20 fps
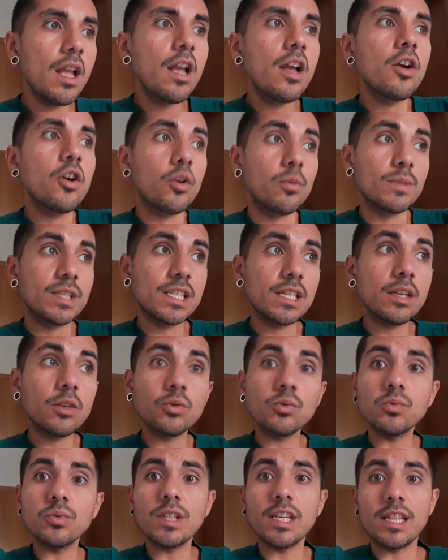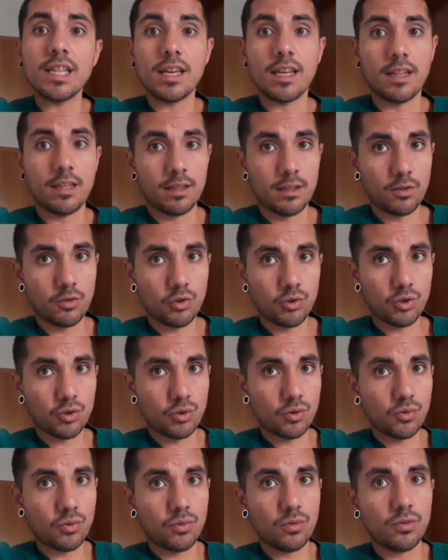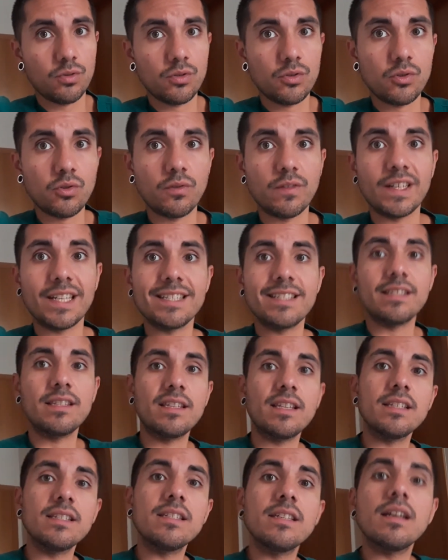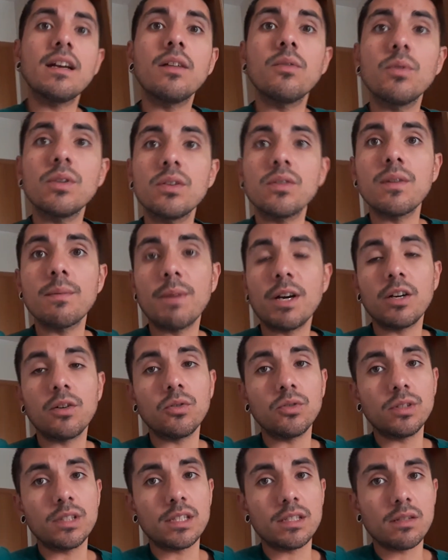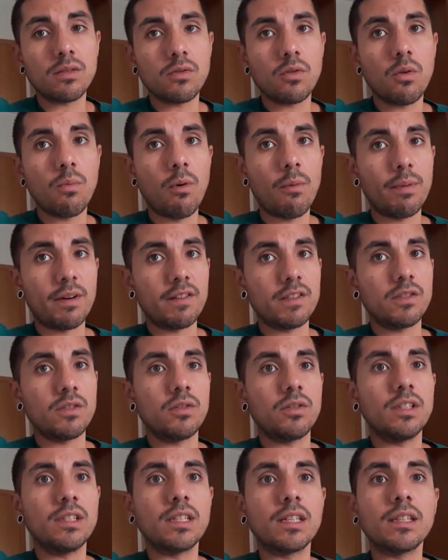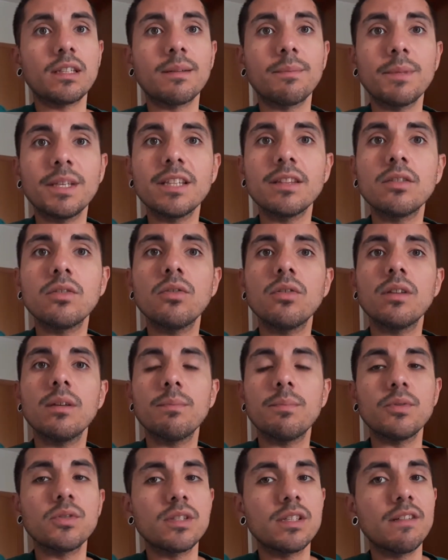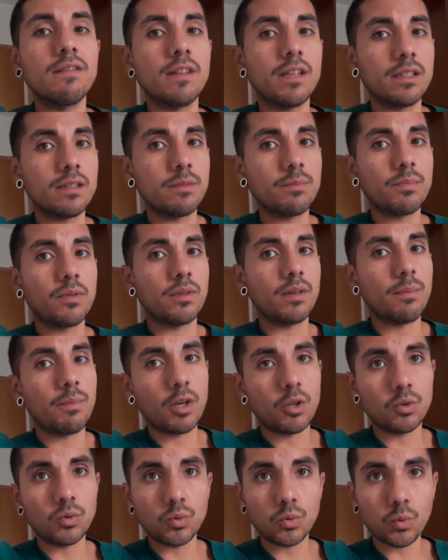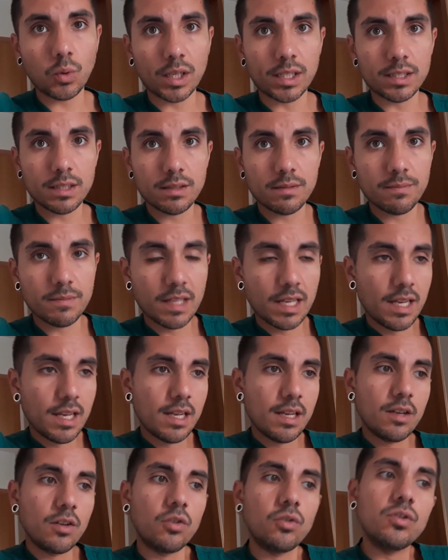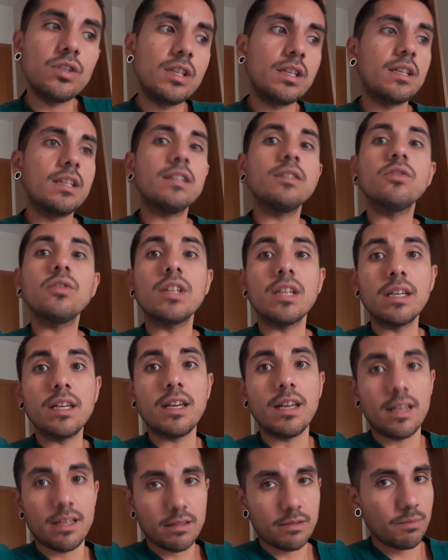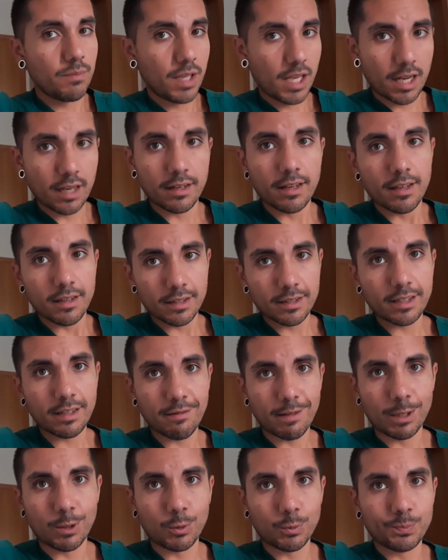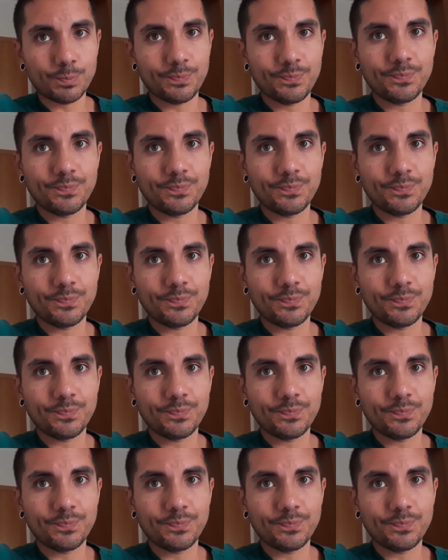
Comencé con una idea de negocio sobre asistencia a dueños de mascotas como prevención y tratamiento de posibles problemas conductuales, considerando que es mi área de trabajo.